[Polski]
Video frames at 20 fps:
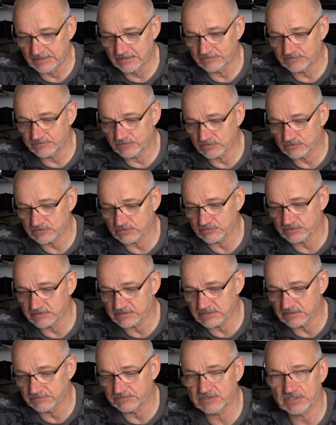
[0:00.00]
W związku z
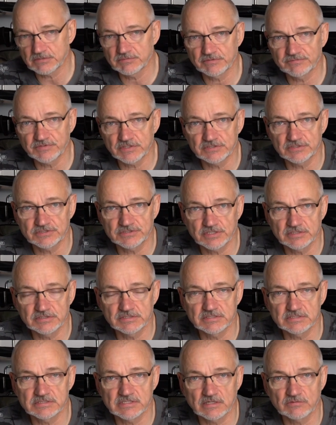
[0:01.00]
tym trzeba wiedzieć, kiedy
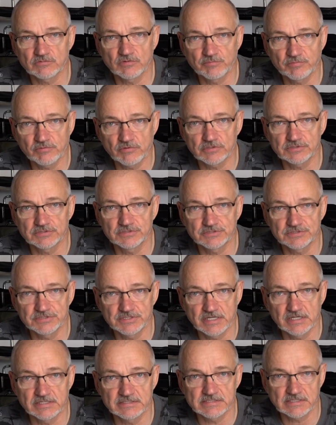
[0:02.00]
jest tarło płoci czy
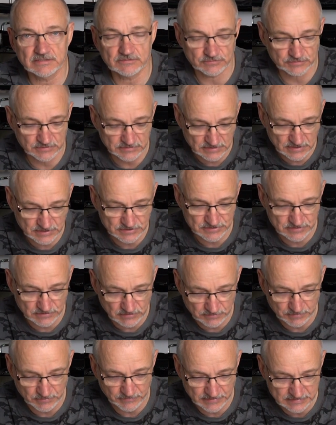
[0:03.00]
jelca, który też,
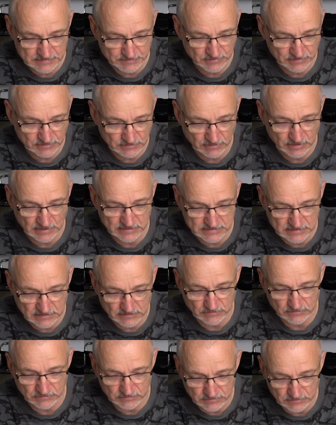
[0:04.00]
no powiedzmy, dorasta
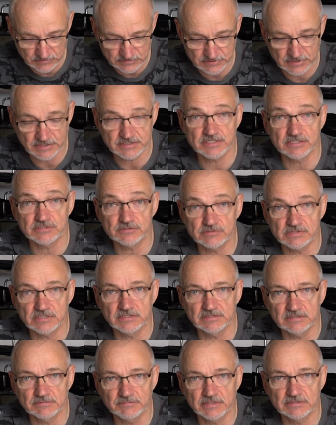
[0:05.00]
do, do 40
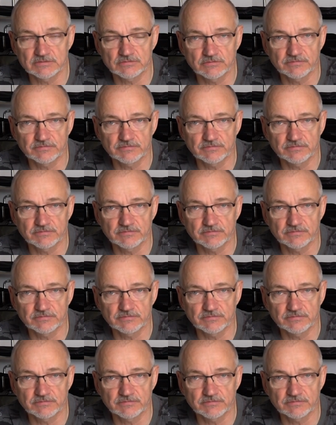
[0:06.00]
cm,